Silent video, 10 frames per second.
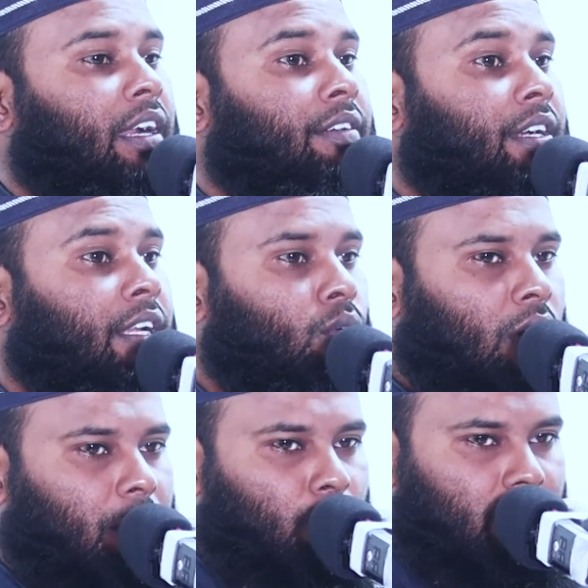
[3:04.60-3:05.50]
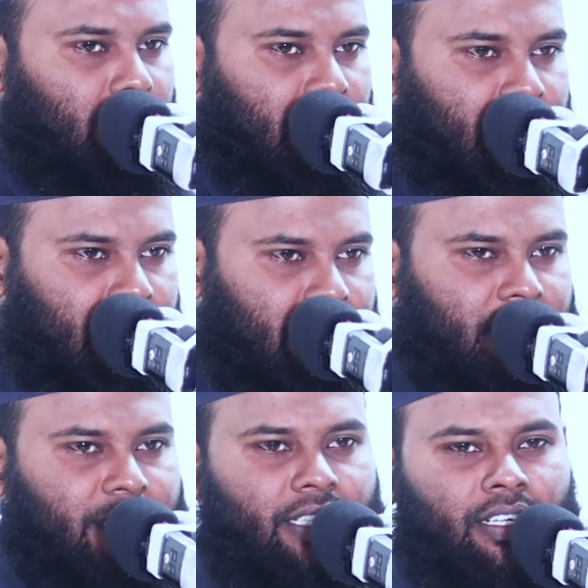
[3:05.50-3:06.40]
কান্ট্রিগুলার মধ্যেই দিয়ে
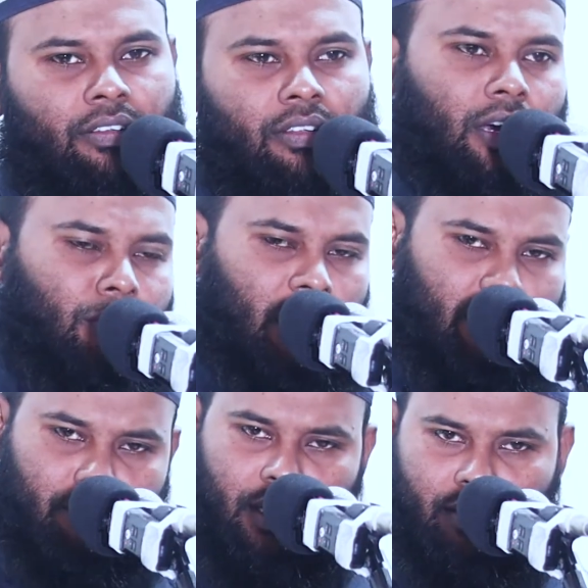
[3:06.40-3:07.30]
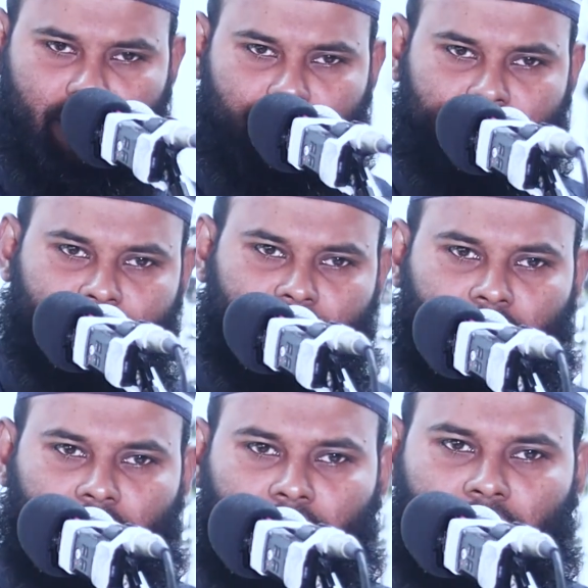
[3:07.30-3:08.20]
রেখেছেন আল্লাহ আকবার
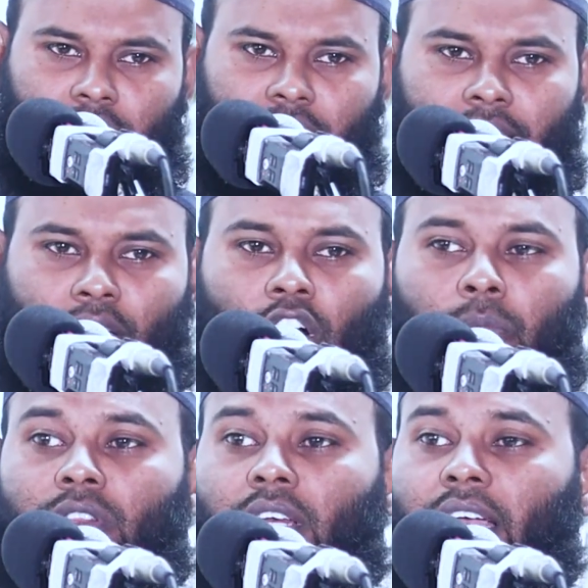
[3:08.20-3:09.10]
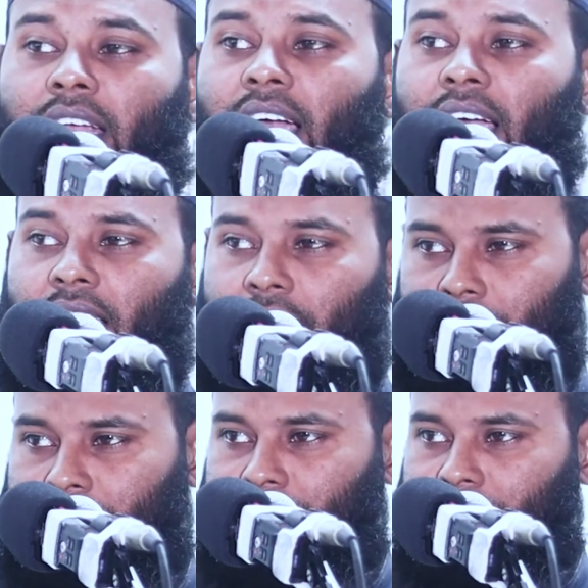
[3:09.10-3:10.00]
এ ক্ষমতা কার
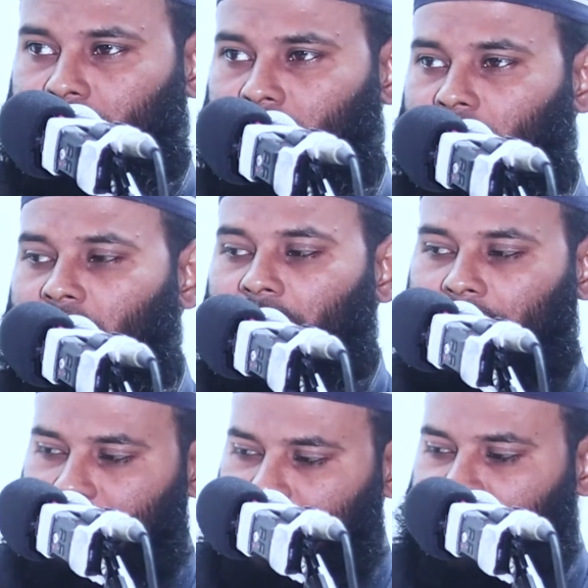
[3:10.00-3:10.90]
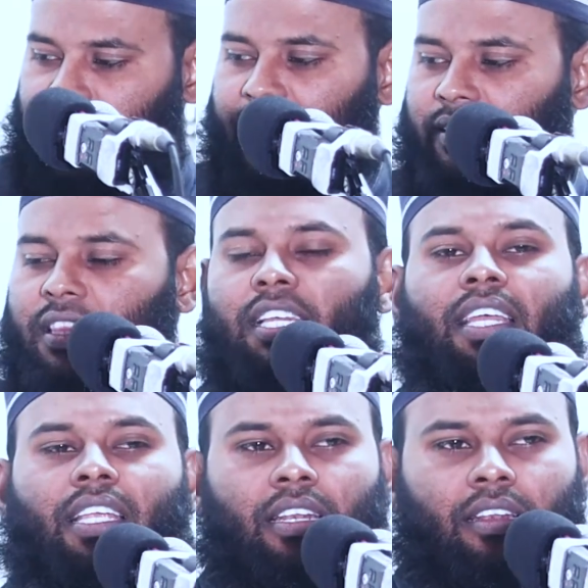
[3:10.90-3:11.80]
আজকে দেখেন
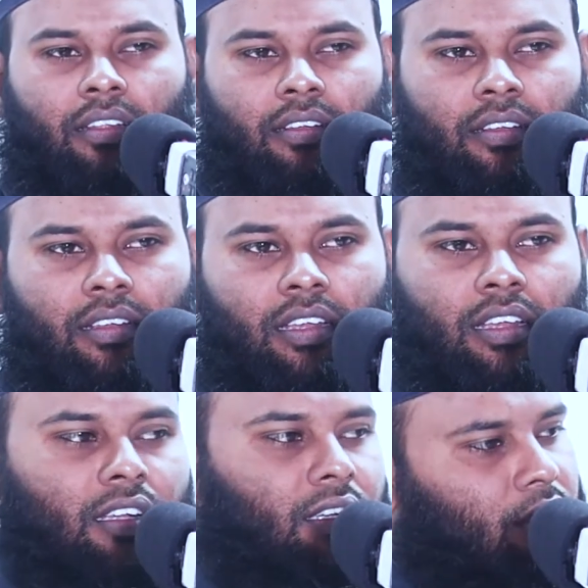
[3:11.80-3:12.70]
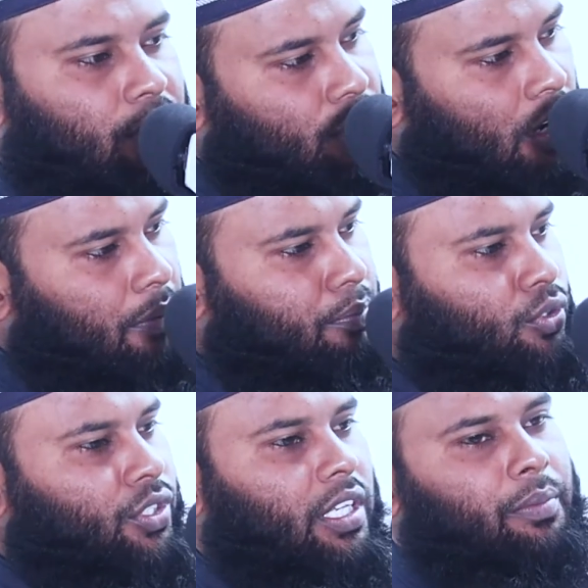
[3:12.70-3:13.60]
তেল সব
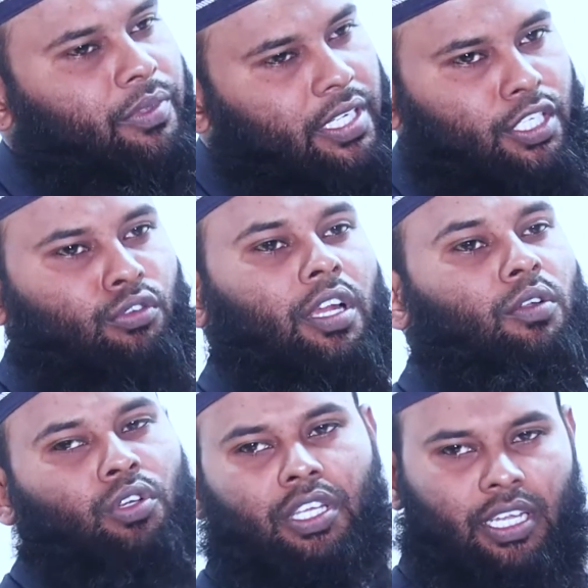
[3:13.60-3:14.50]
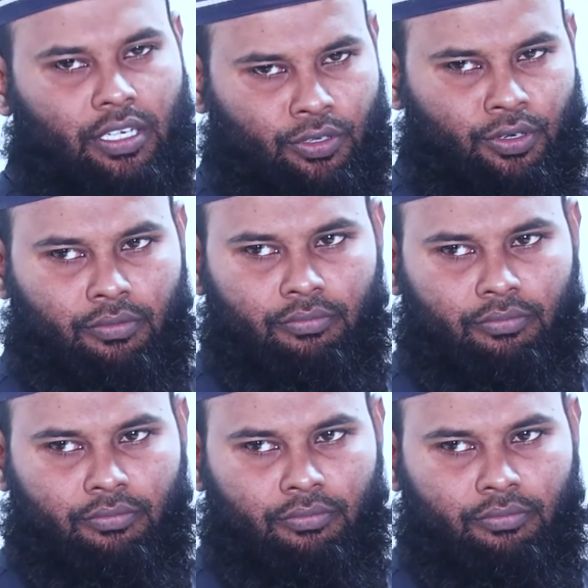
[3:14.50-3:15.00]
মুসলিম দেশগুলাই অধিকাংশ